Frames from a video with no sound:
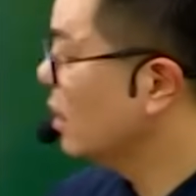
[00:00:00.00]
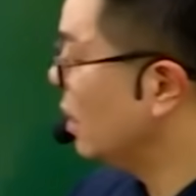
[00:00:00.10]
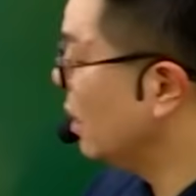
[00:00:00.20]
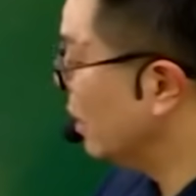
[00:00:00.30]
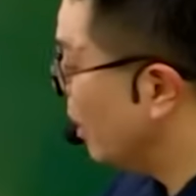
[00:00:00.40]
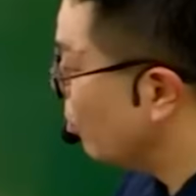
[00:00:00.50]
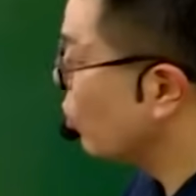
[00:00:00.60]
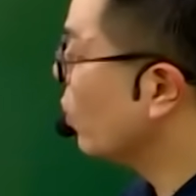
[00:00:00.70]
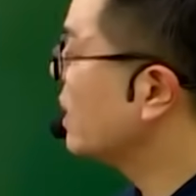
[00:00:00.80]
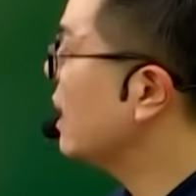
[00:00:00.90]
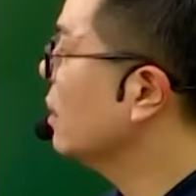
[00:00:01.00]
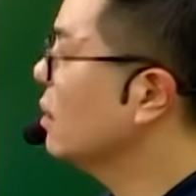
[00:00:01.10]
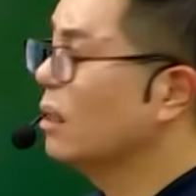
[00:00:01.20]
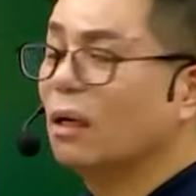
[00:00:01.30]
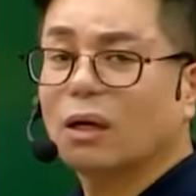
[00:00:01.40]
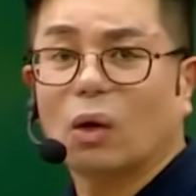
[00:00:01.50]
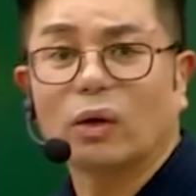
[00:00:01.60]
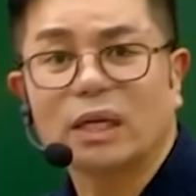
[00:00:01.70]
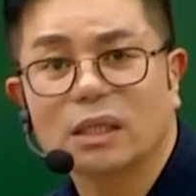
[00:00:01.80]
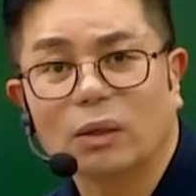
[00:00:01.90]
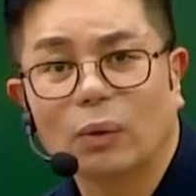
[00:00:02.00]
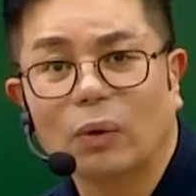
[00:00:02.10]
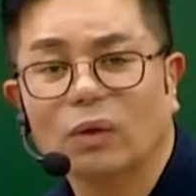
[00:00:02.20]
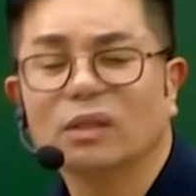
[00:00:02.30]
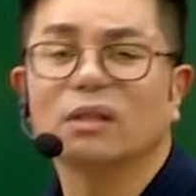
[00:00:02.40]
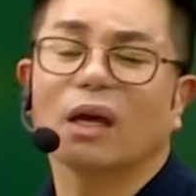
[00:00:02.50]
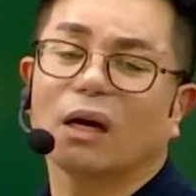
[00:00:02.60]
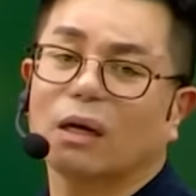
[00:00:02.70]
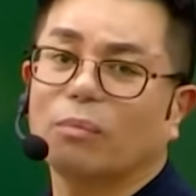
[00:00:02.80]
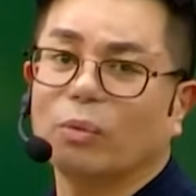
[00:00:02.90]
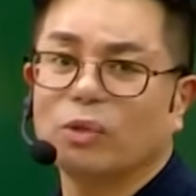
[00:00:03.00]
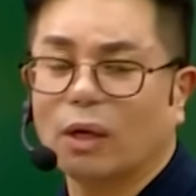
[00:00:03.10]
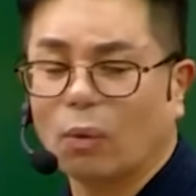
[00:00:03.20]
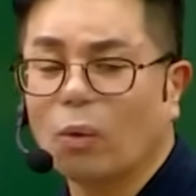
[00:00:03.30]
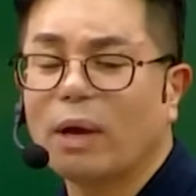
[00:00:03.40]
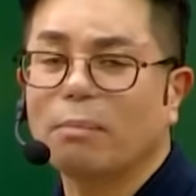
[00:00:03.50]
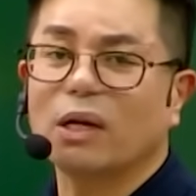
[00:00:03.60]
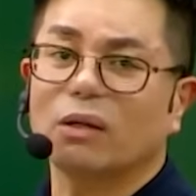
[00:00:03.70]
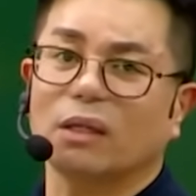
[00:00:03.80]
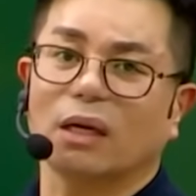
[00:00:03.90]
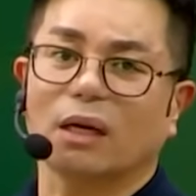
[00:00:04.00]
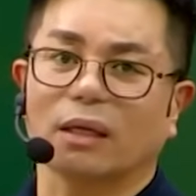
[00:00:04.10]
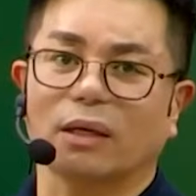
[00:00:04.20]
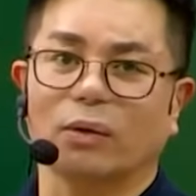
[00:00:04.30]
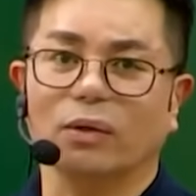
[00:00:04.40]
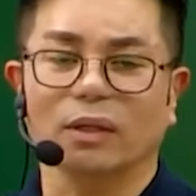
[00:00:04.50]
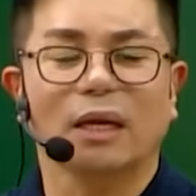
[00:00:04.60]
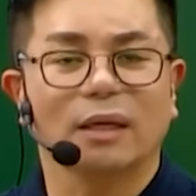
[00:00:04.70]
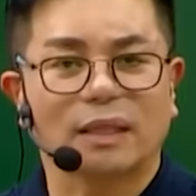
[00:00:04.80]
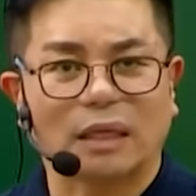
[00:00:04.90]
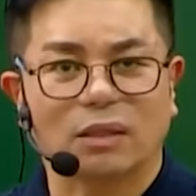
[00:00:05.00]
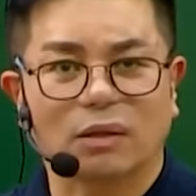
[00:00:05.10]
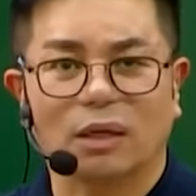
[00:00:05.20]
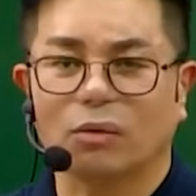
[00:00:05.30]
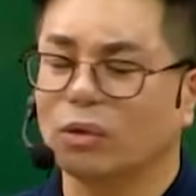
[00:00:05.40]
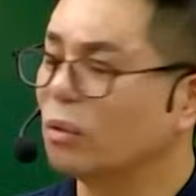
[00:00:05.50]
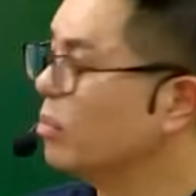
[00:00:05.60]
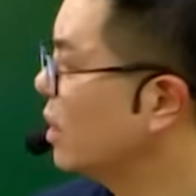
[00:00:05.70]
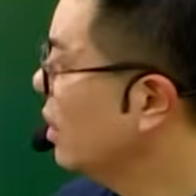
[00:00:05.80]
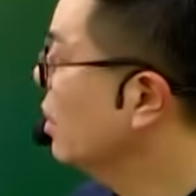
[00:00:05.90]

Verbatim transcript: 이 부동산 거래 신고 등에 관한 법률의 500만 원 이하의 과태료는 다섯 개라고 여러분들이